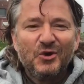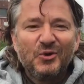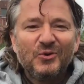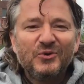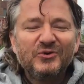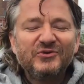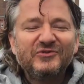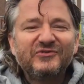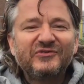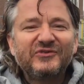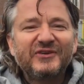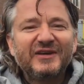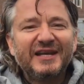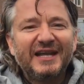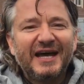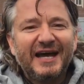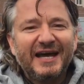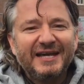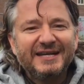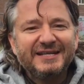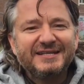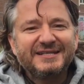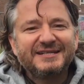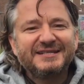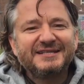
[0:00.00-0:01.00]
und
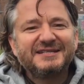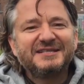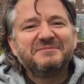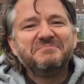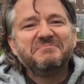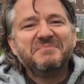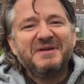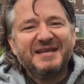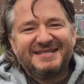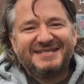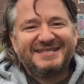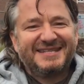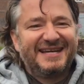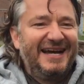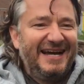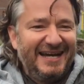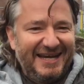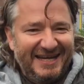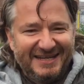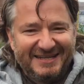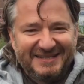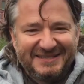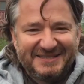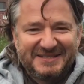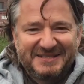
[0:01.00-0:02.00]
vielleicht des
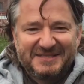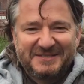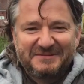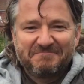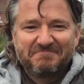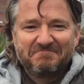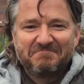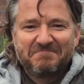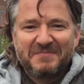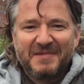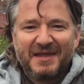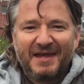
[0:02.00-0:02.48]
Mitteilens.